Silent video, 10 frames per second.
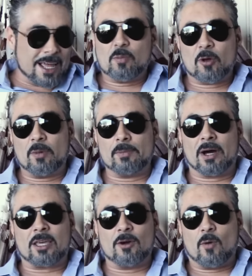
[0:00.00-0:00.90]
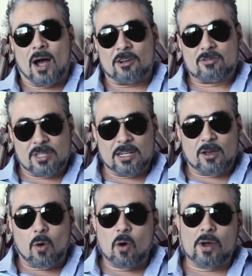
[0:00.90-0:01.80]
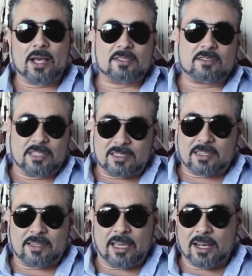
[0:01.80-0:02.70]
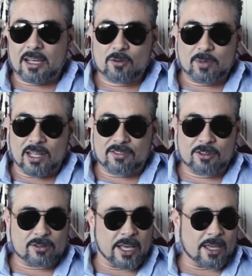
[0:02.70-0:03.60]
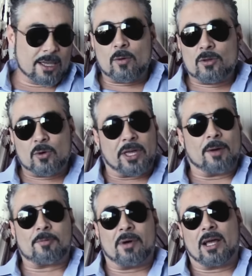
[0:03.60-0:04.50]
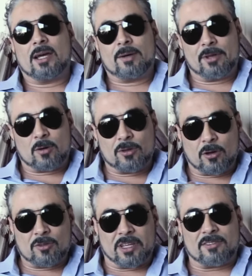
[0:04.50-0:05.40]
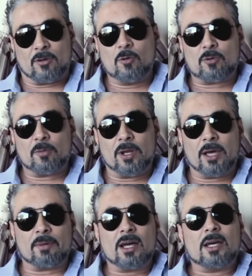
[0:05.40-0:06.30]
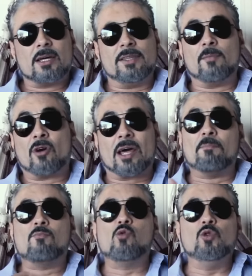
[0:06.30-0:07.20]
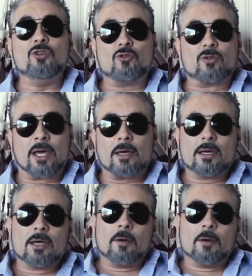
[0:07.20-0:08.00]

O problema que eu acho da Nikon é a assistência técnica no Brasil, né? Quando quebra uma câmera, quando acontece algum problema, demora muito, né?